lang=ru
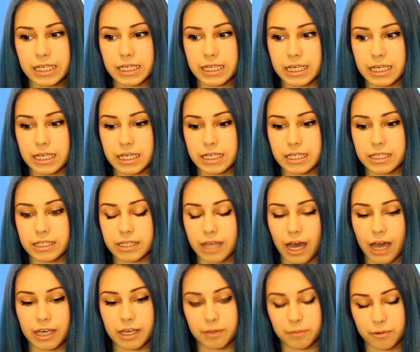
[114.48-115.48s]
И
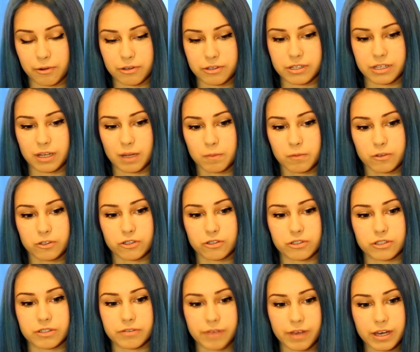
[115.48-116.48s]
да, я просто
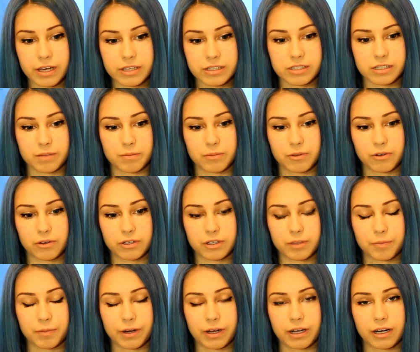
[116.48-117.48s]
намучилась с Вегасом, но
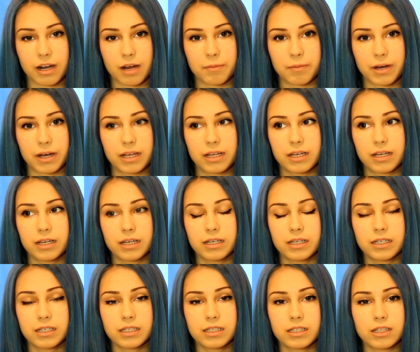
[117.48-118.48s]
эта программа
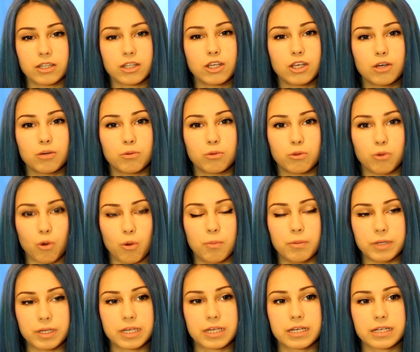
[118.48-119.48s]

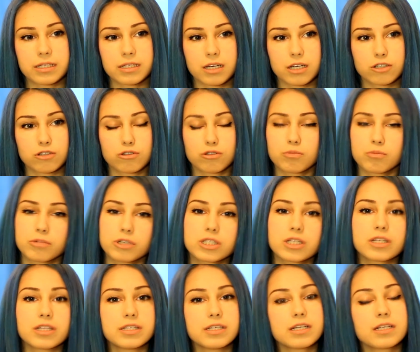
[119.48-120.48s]
неудобнее, скажу. Ну,
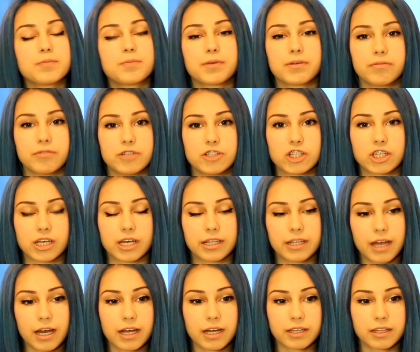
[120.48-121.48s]
может, это дело привычки.
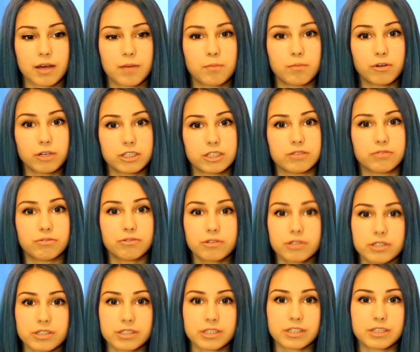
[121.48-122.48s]
Однако там больше
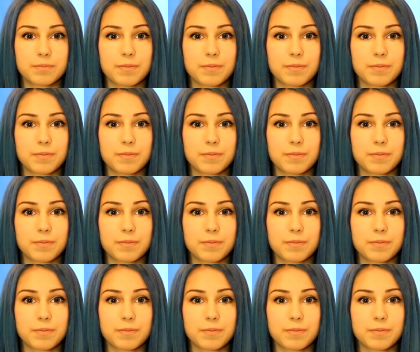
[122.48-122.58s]
функций.